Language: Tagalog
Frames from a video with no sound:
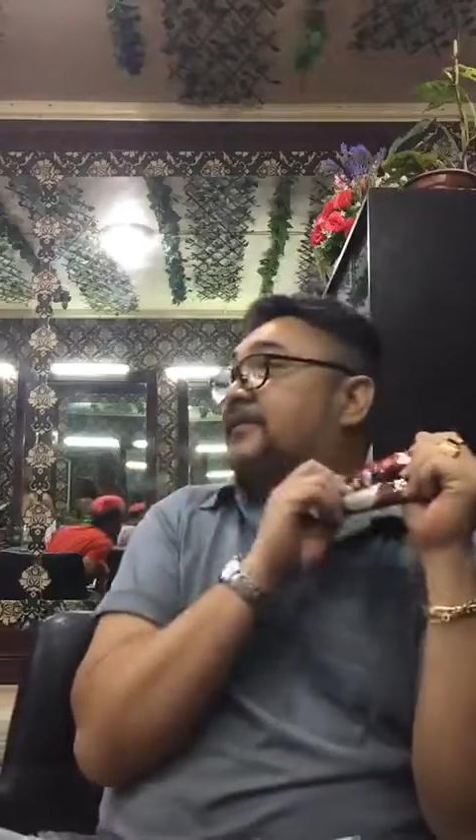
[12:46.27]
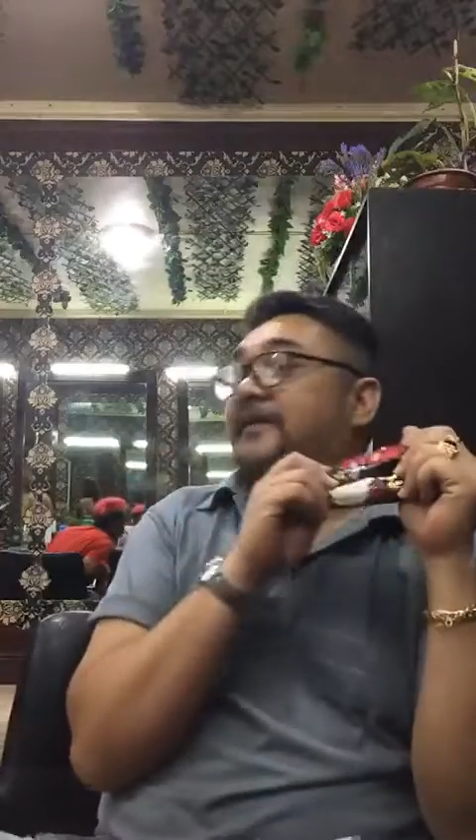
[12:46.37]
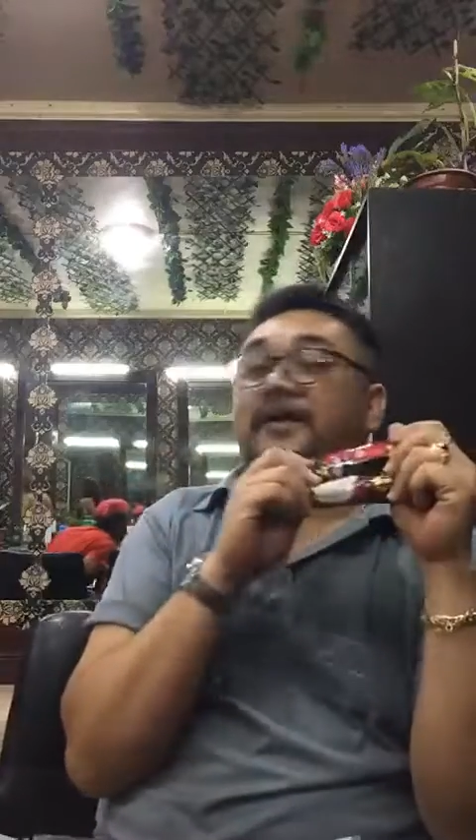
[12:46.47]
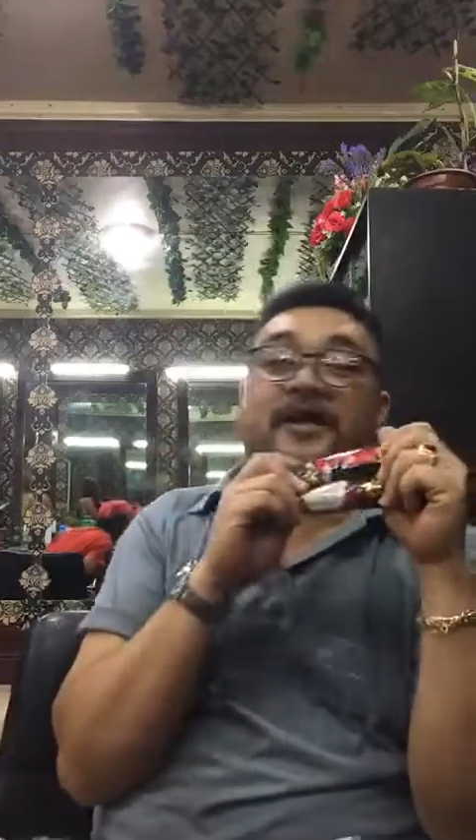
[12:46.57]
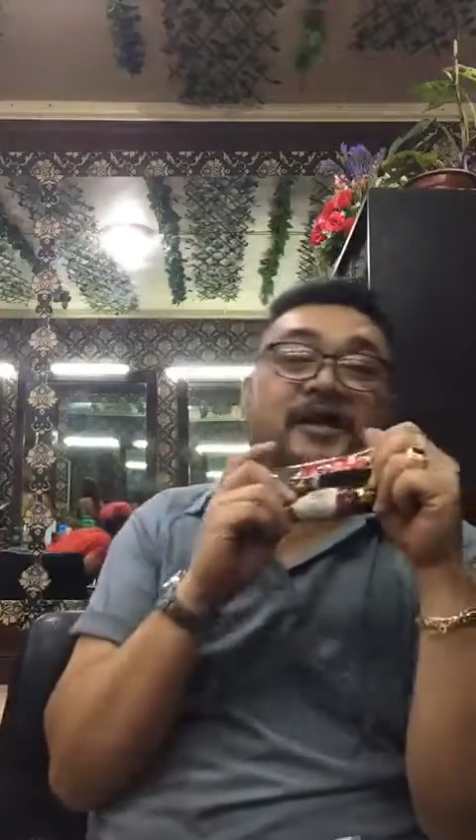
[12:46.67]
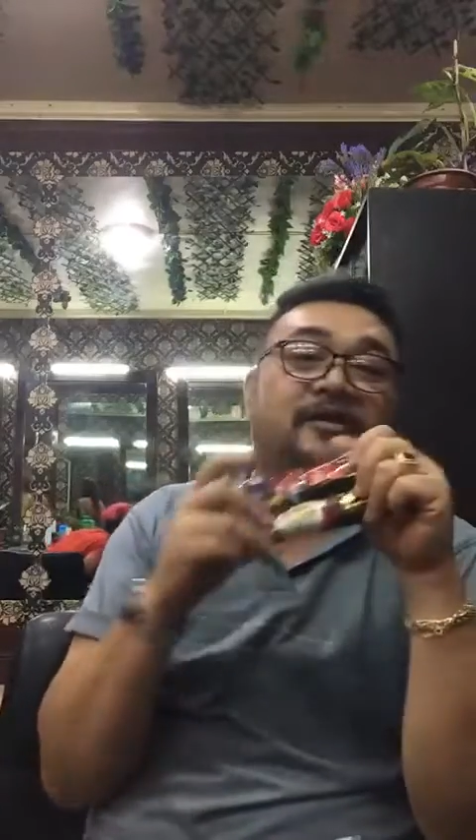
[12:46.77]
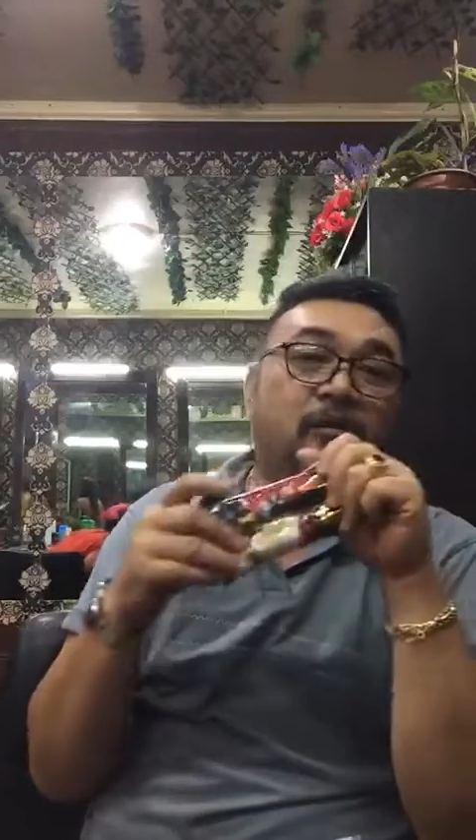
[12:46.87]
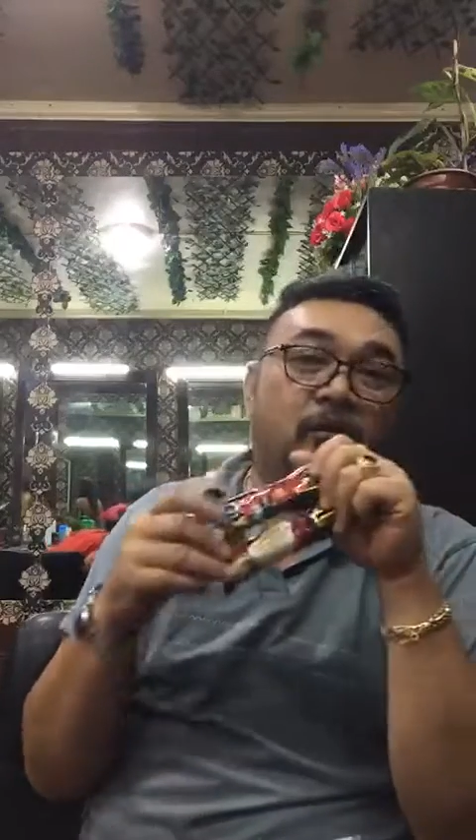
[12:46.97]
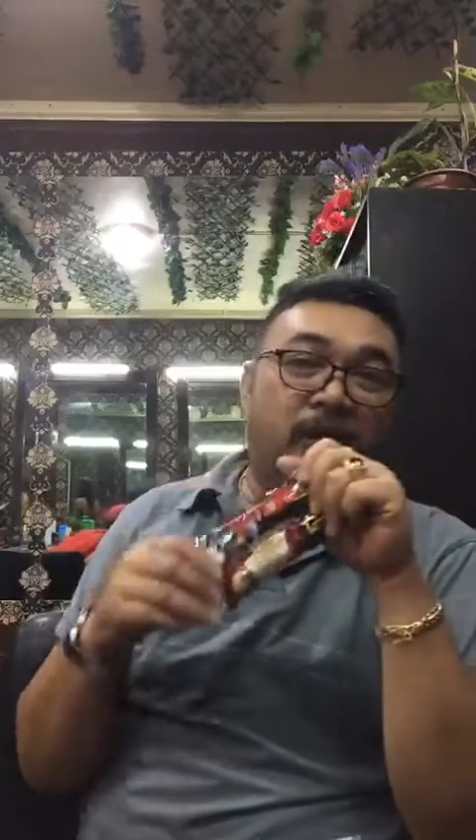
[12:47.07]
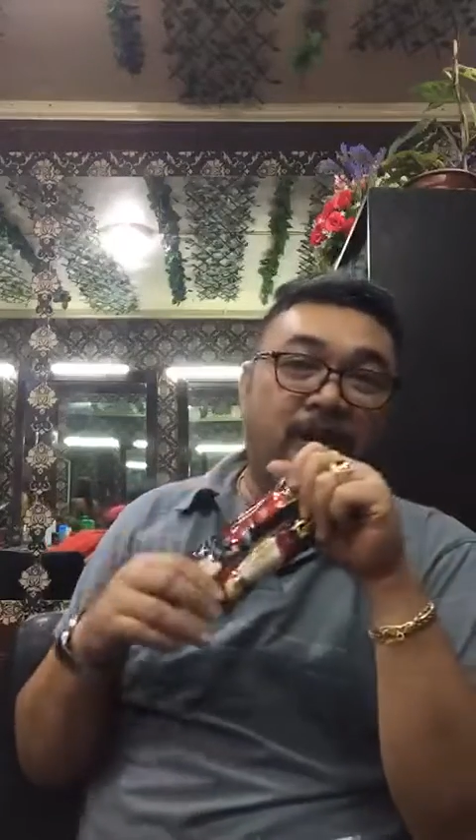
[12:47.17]
third
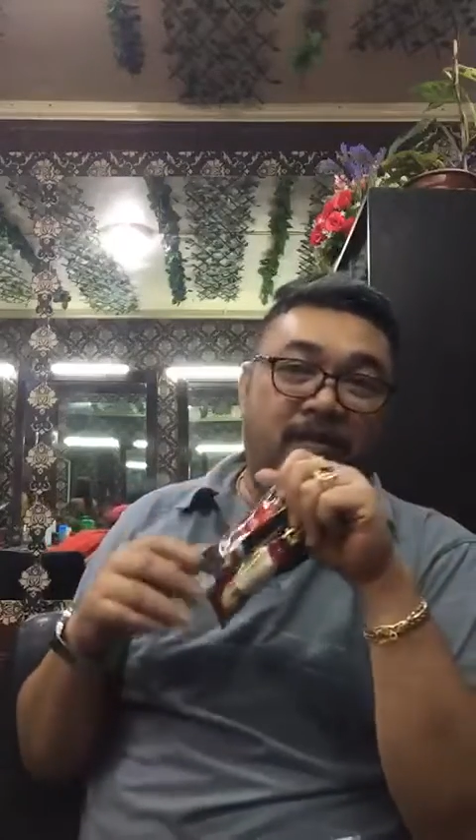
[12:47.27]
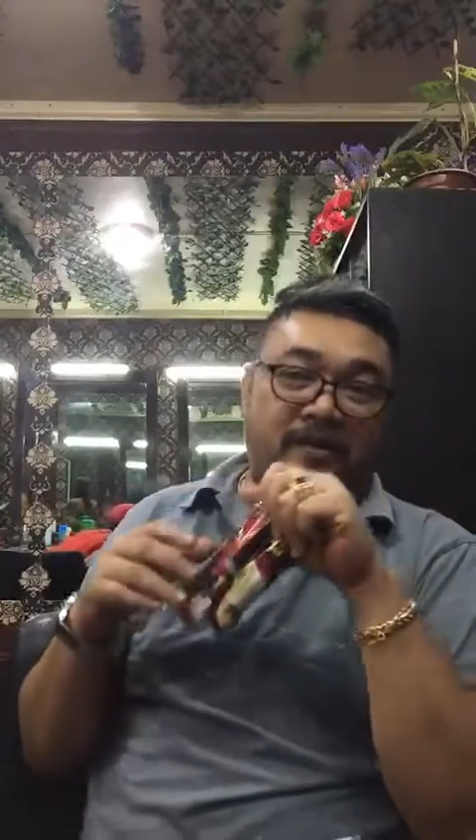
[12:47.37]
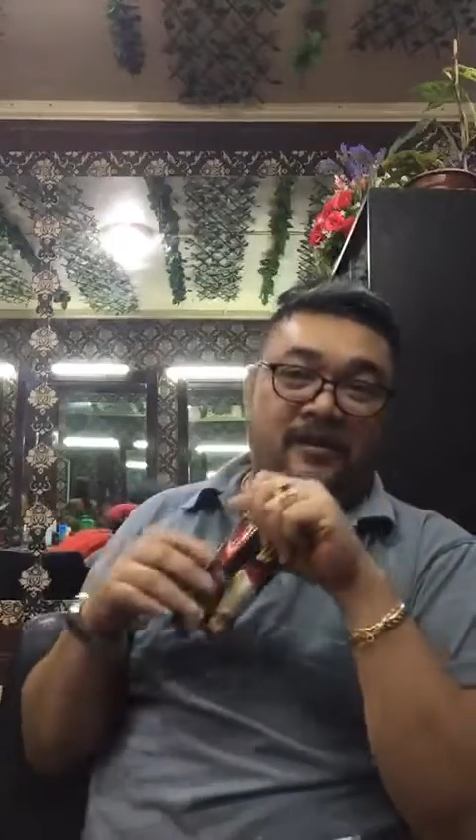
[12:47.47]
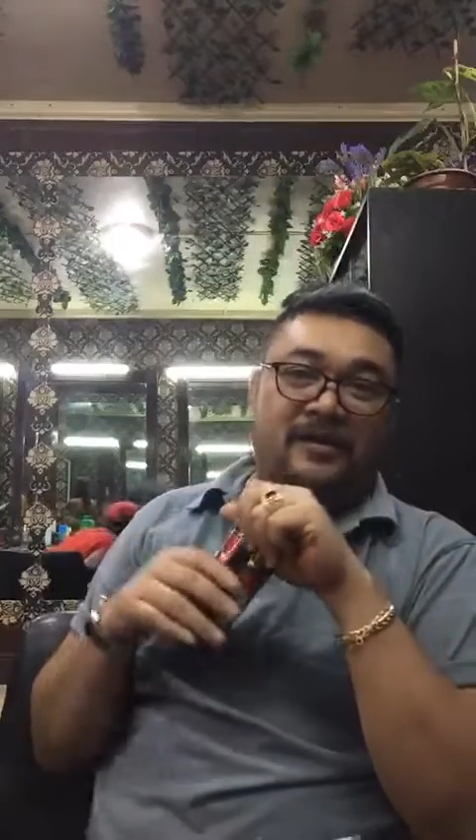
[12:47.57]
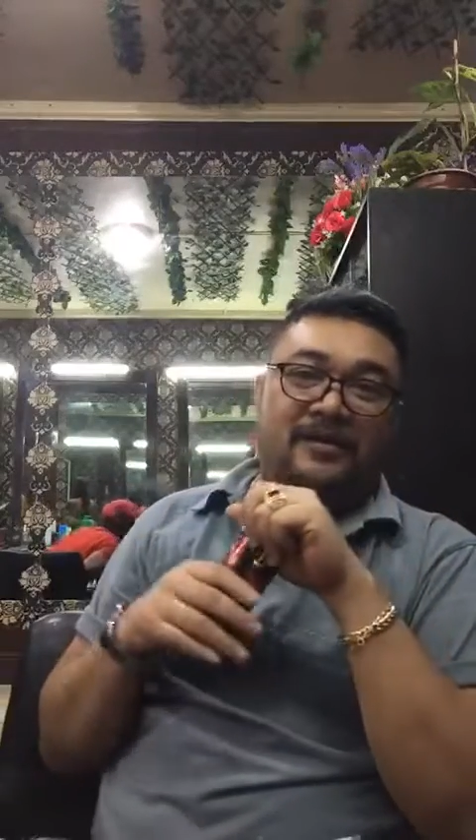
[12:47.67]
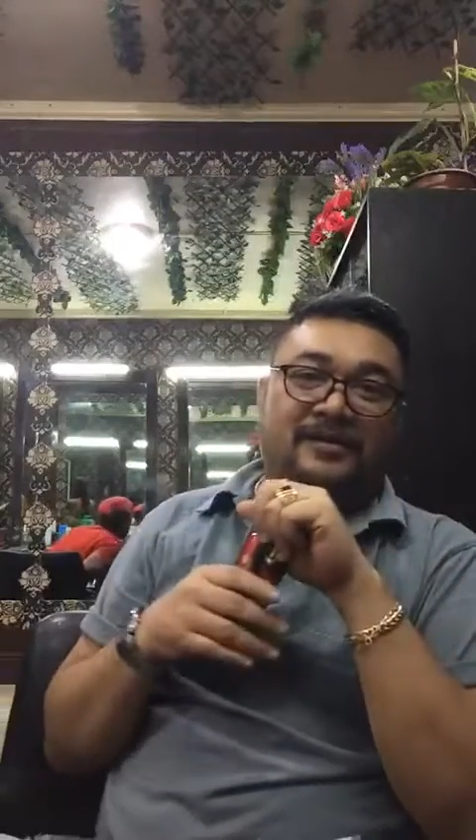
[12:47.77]
winner,